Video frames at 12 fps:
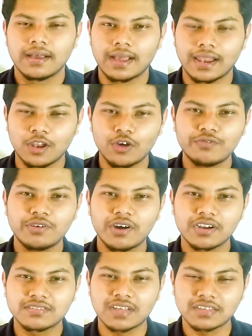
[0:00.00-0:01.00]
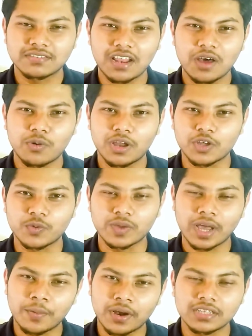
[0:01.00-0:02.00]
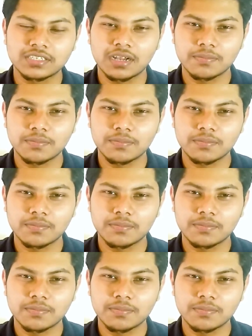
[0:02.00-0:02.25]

হ্যালো ভিউয়ার্স আসসালামু আলাইকুম কেমন আছেন